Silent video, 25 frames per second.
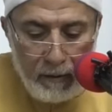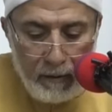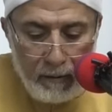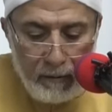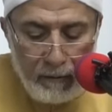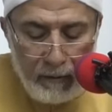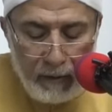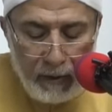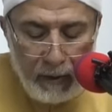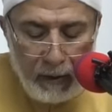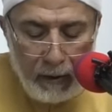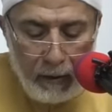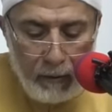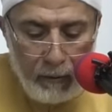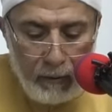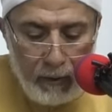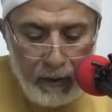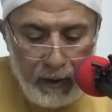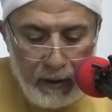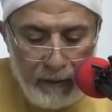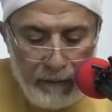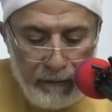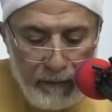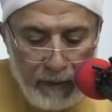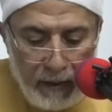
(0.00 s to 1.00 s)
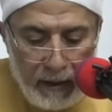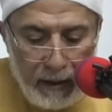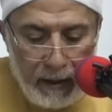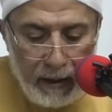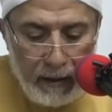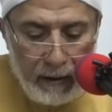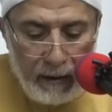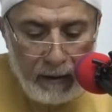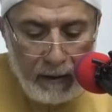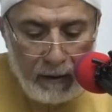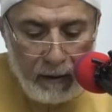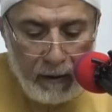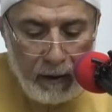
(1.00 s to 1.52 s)
في قوله
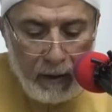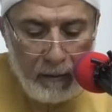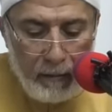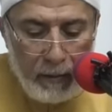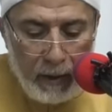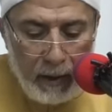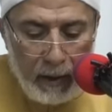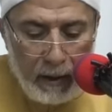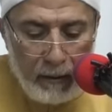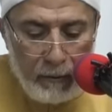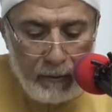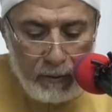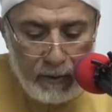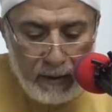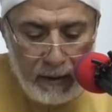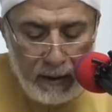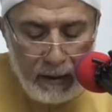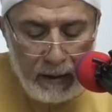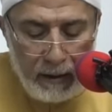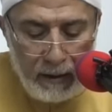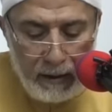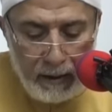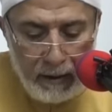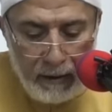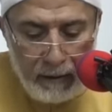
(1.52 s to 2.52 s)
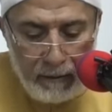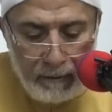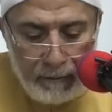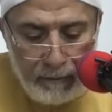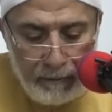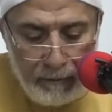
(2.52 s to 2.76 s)
فكان قاب قوسين